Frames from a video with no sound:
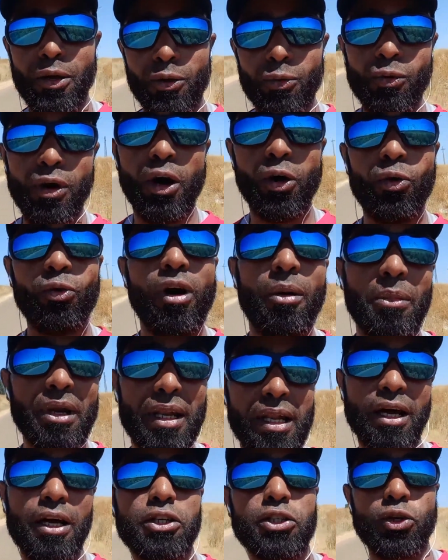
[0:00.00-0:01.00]
وهو من
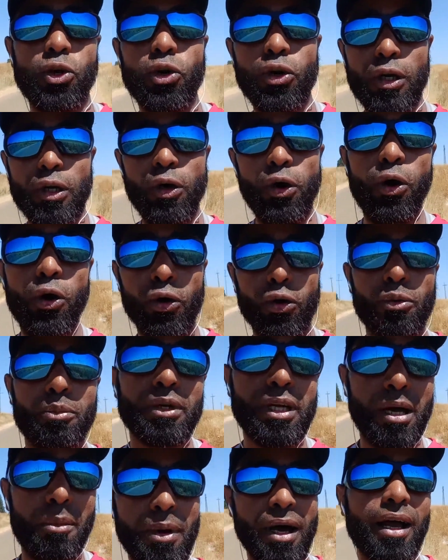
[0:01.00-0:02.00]
الأشهر الحرم
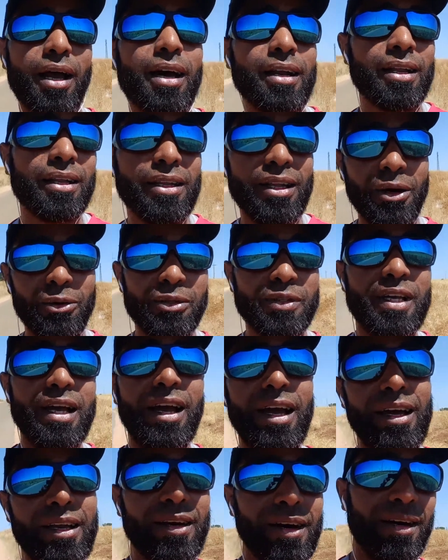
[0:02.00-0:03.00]
كما قال الله
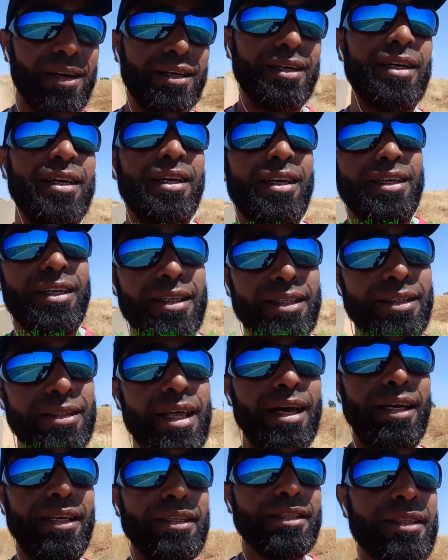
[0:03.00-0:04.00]
تعالى إن
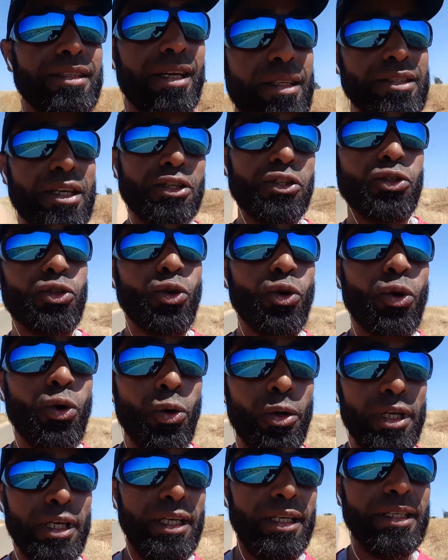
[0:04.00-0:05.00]
عدة
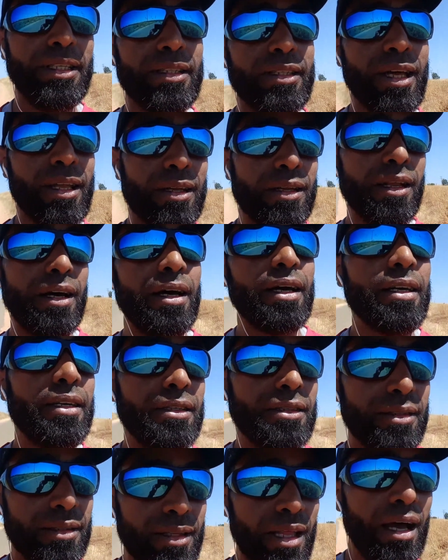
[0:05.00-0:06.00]
الشهور عند الله
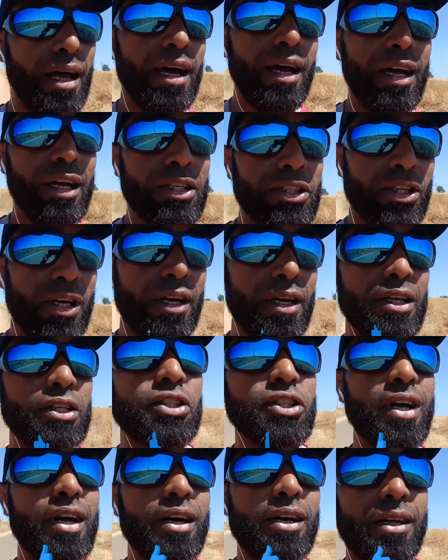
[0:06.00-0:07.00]
اثنا عشر
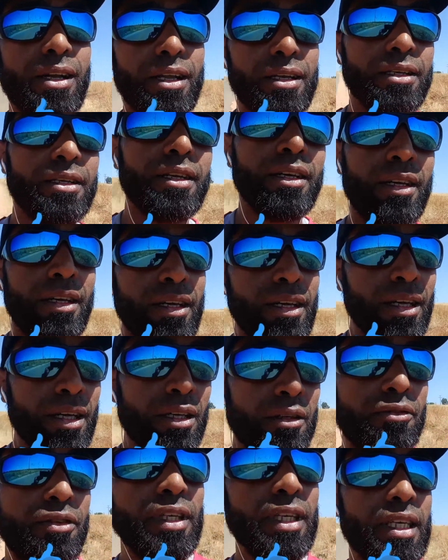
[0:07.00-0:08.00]
شهرا
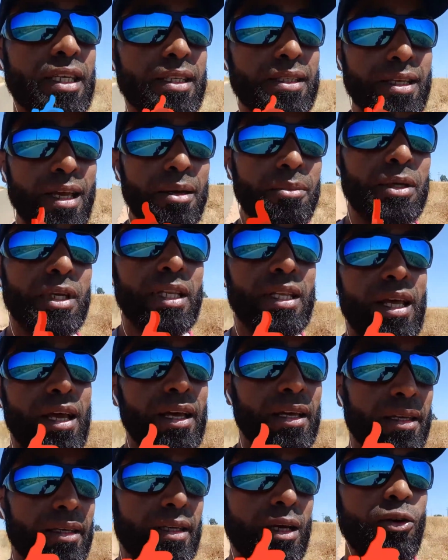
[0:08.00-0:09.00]
في كتاب الله
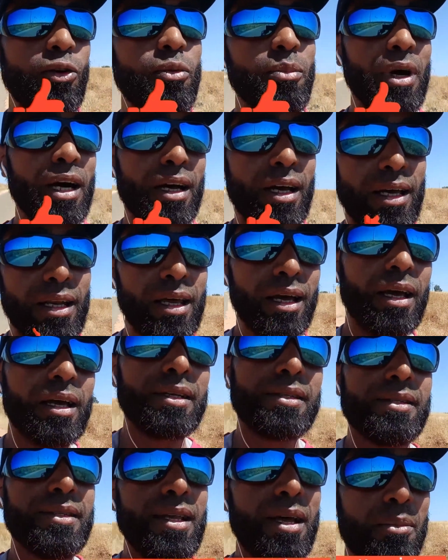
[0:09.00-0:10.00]
يوم خلق
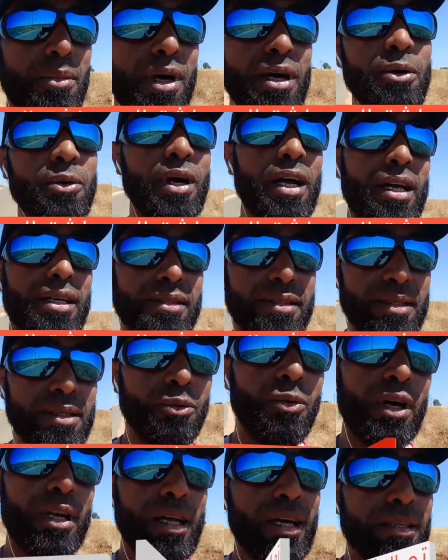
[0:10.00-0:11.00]
السماوات
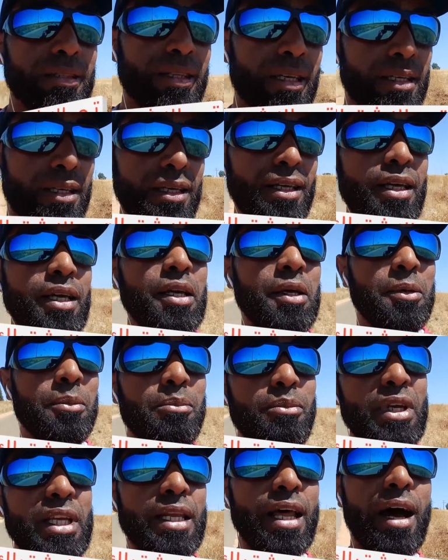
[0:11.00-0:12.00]
والأرض
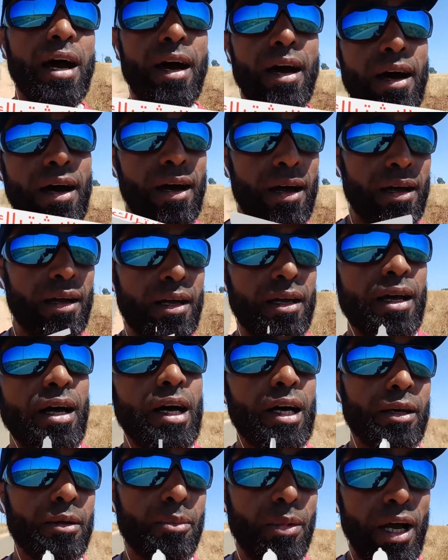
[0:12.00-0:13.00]
منها
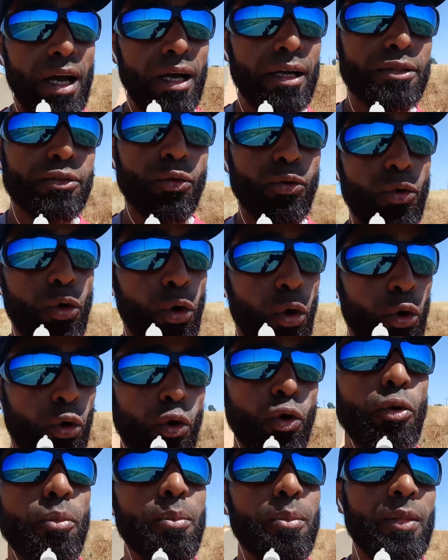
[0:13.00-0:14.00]
أربعة
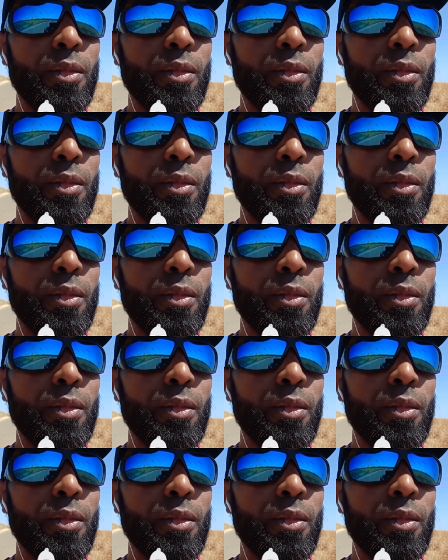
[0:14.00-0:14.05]
حرم